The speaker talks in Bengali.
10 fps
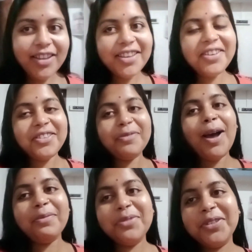অনেকেই হয়তো
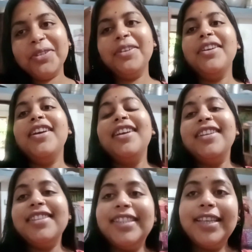ভাবছো
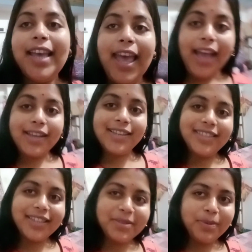যে একই
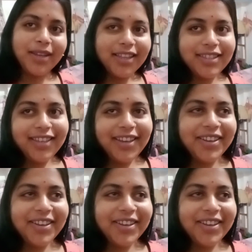ড্রেস পরে আছি